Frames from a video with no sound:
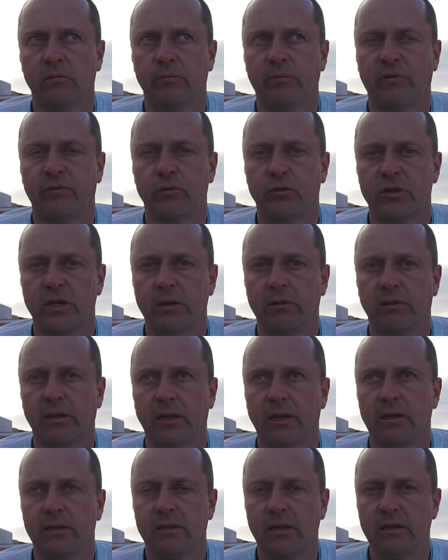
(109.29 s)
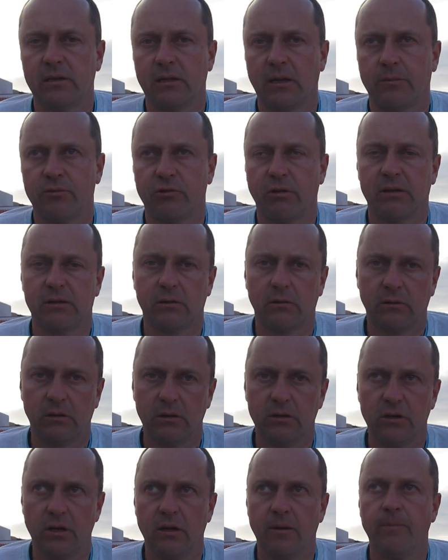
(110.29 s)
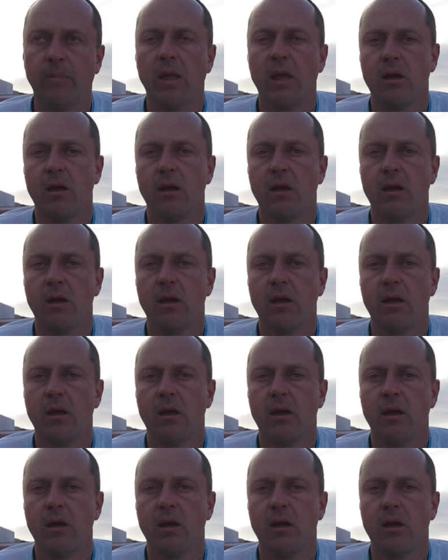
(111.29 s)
powtórzeniu takiej sesji, na przykład co tydzień,